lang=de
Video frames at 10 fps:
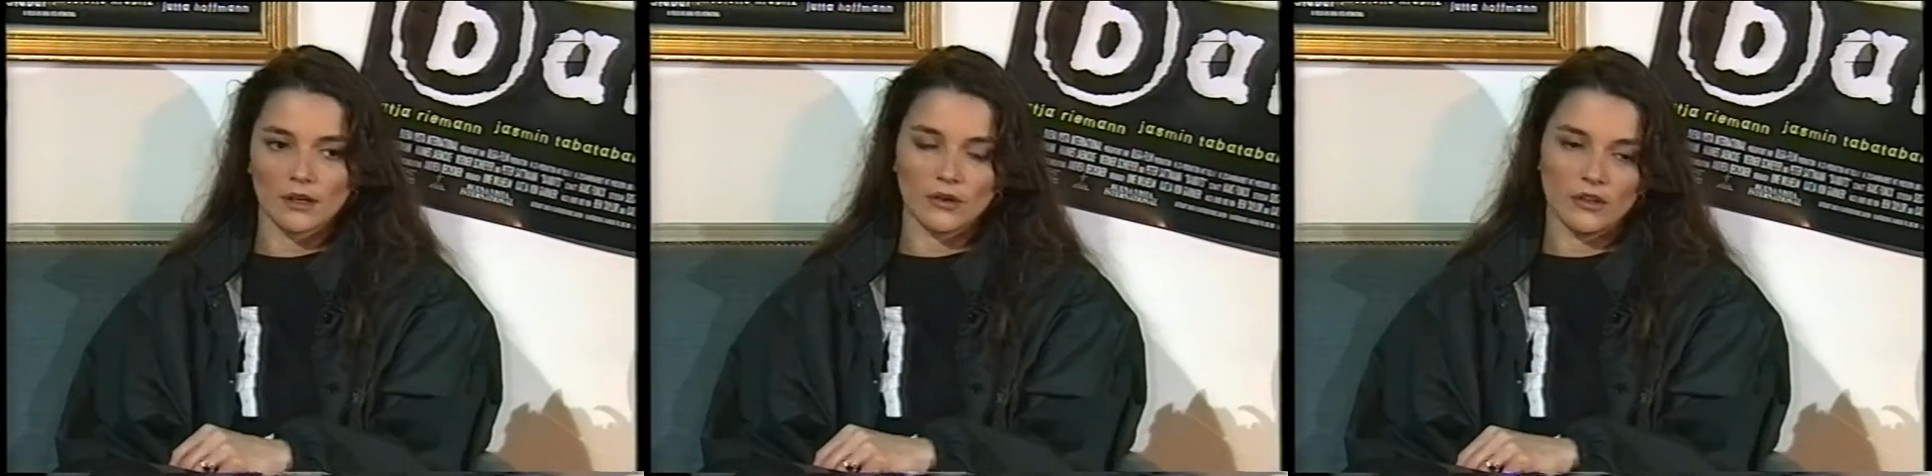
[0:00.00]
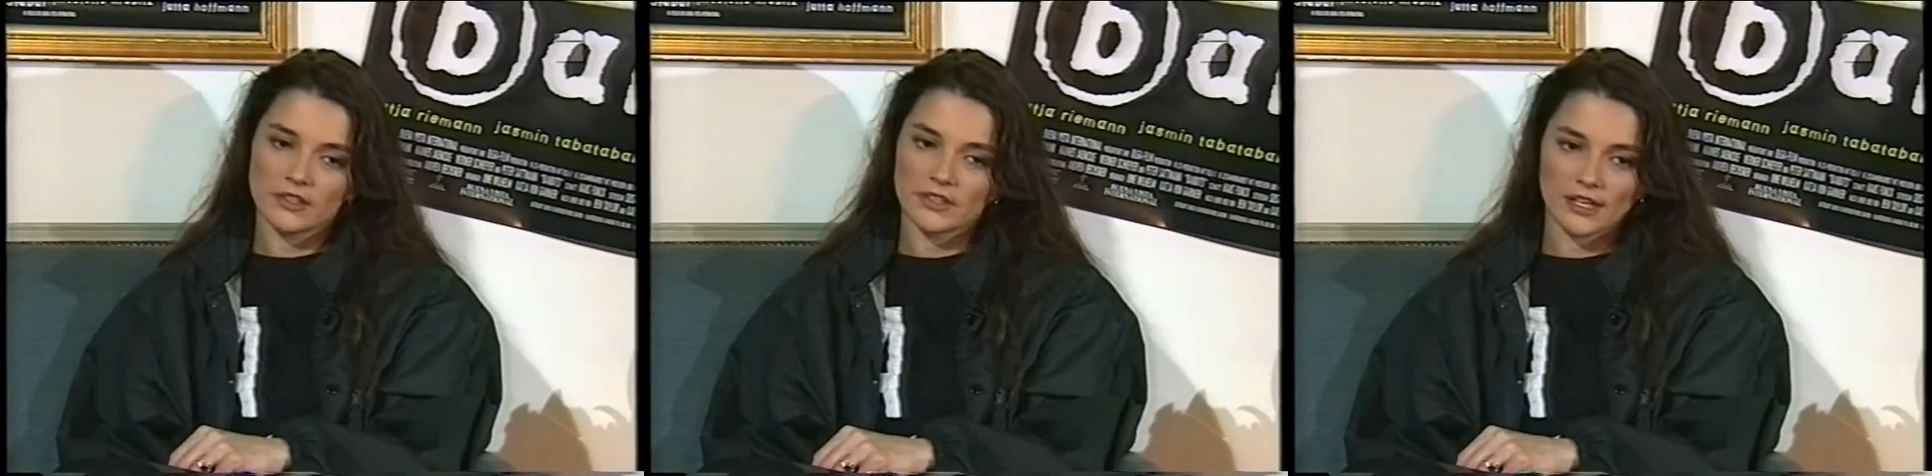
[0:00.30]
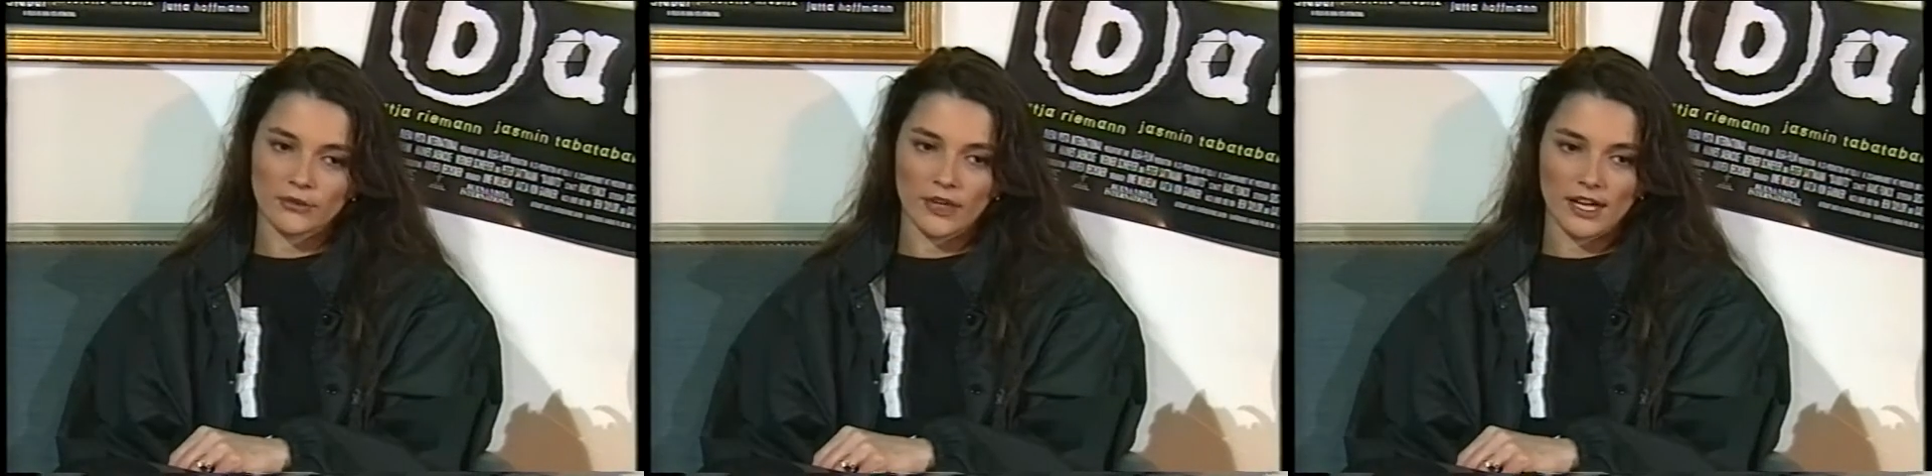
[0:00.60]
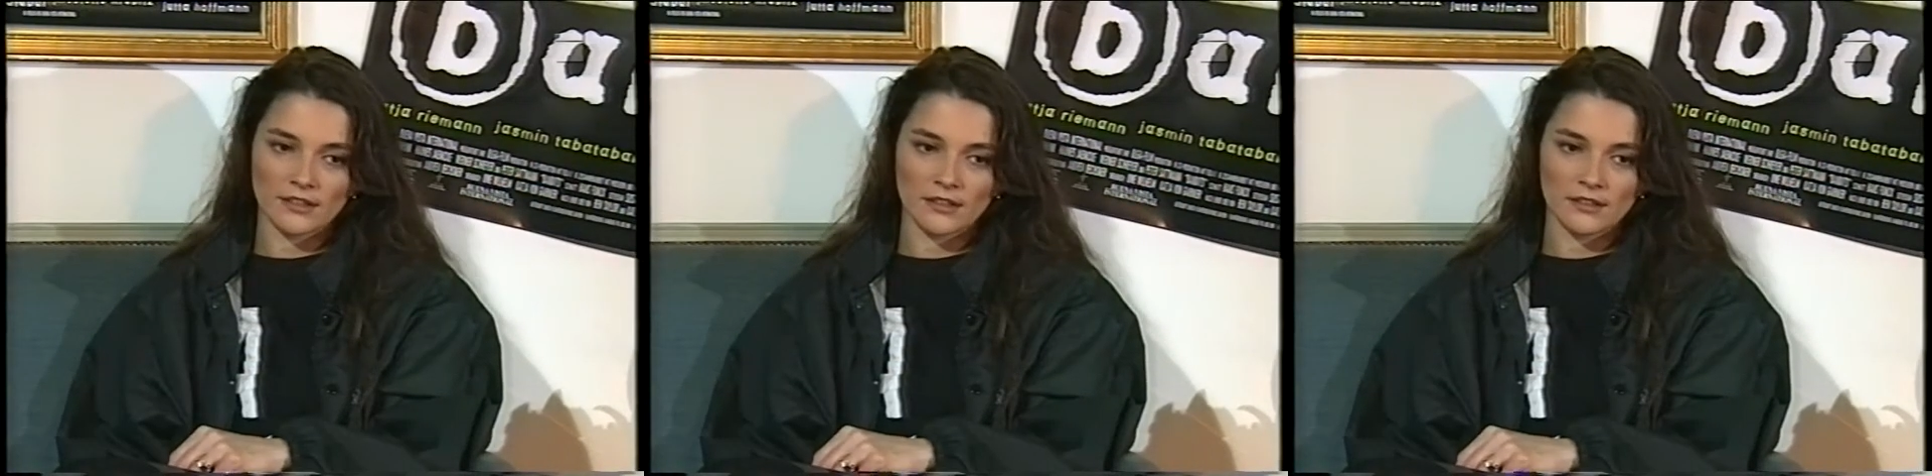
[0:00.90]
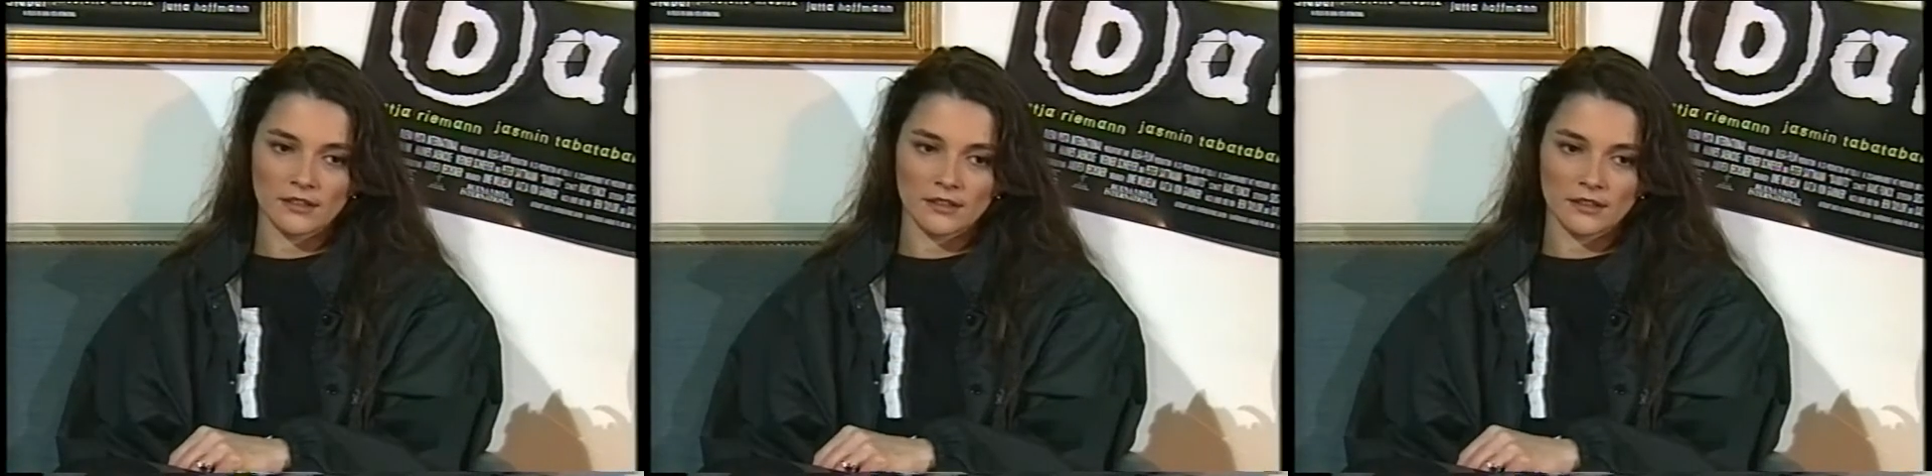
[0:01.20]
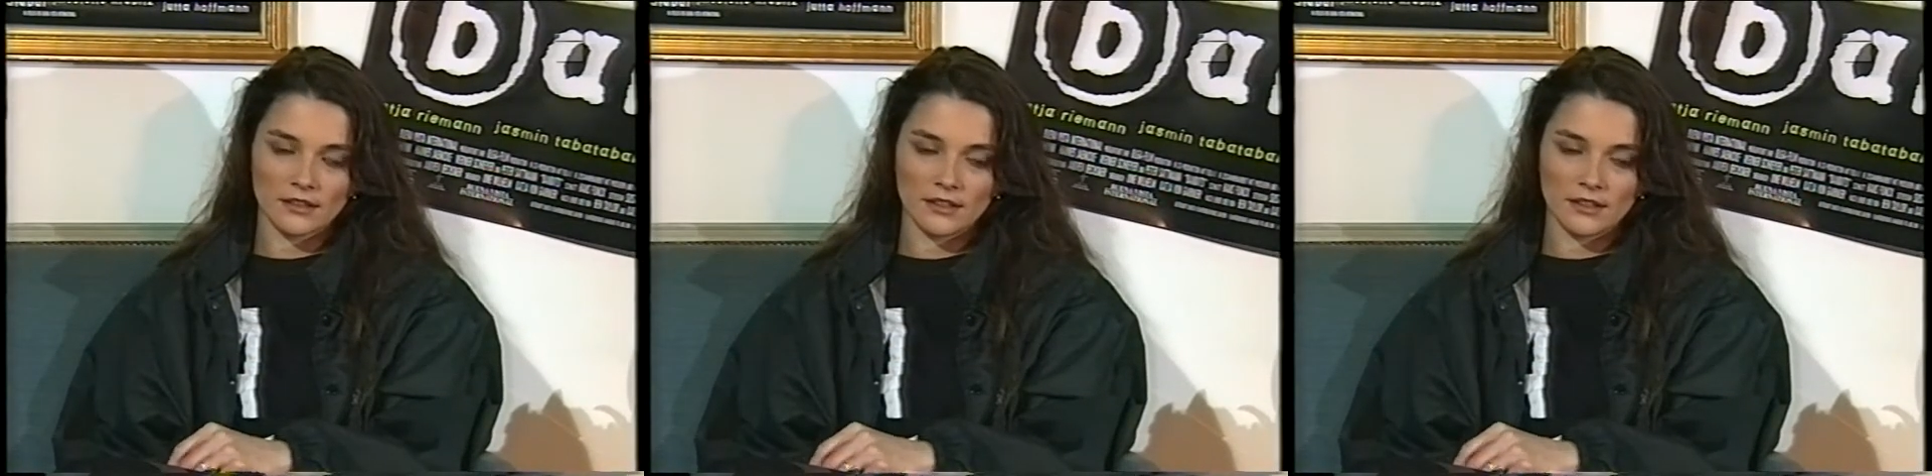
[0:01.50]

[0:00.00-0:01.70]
und ich, also wir hatten diese,